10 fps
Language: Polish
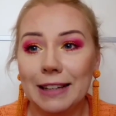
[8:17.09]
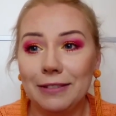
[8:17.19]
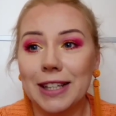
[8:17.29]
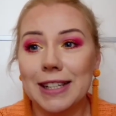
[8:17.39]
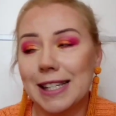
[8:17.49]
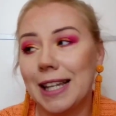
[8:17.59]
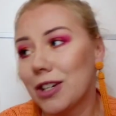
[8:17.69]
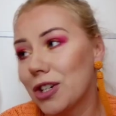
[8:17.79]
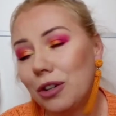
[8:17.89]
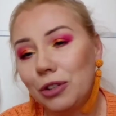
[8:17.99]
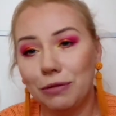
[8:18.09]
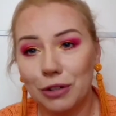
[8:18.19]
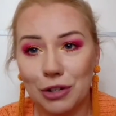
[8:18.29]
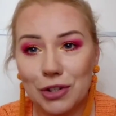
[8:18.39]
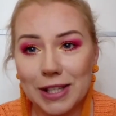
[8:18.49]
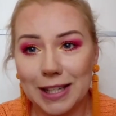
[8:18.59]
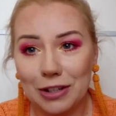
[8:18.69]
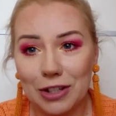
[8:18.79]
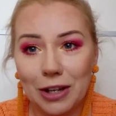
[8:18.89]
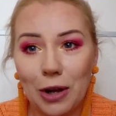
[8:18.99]
więc dlaczego nie
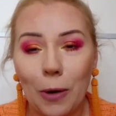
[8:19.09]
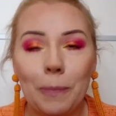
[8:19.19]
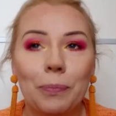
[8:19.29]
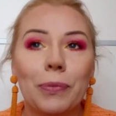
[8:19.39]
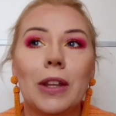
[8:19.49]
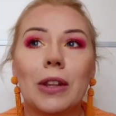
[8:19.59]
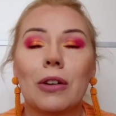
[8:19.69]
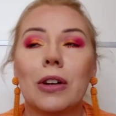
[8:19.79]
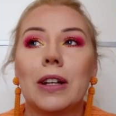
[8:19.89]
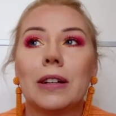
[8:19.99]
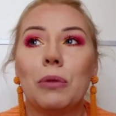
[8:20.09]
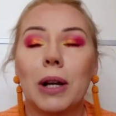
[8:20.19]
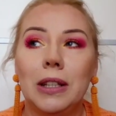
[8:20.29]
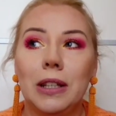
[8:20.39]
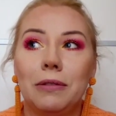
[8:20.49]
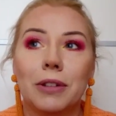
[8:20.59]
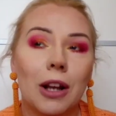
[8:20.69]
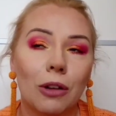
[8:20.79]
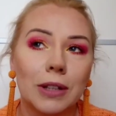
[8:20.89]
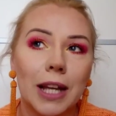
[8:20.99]
wykorzystać tego i trochę ładniej
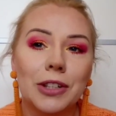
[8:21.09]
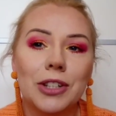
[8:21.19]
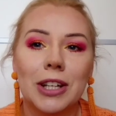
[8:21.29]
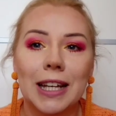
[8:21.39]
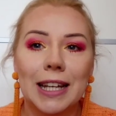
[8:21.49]
wyglądać?